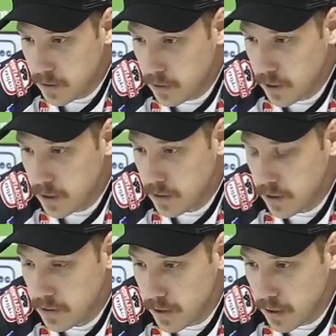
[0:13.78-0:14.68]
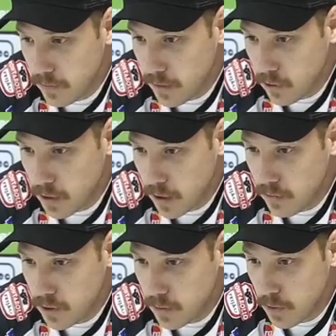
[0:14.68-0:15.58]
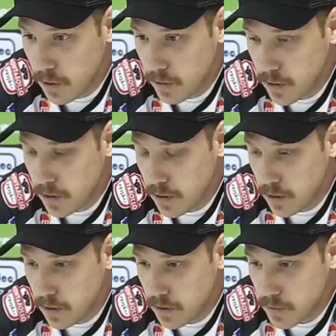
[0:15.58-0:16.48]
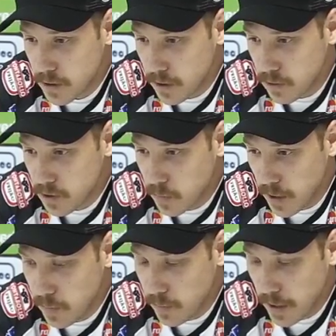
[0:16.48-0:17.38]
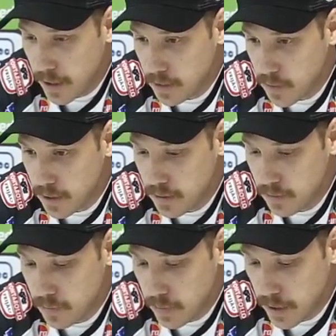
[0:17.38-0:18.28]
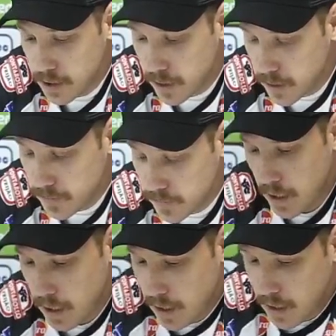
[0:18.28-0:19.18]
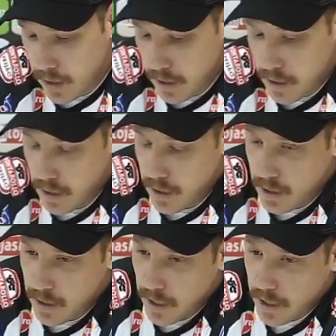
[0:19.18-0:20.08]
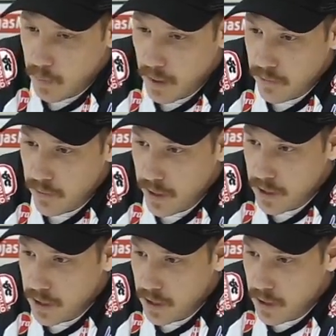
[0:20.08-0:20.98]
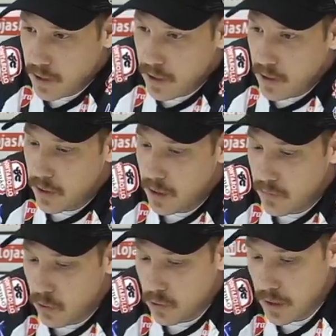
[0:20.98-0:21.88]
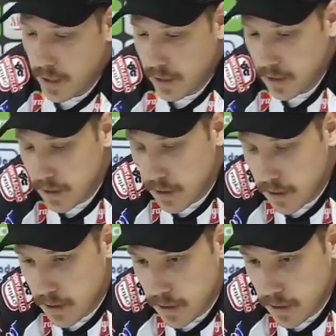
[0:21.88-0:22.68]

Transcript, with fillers: essa segurança, eu sei que vai voltar o futebol e nós vamos estar todos bem preparados para pra praticar. Que daqui para frente, aí, a hora que voltar, ainda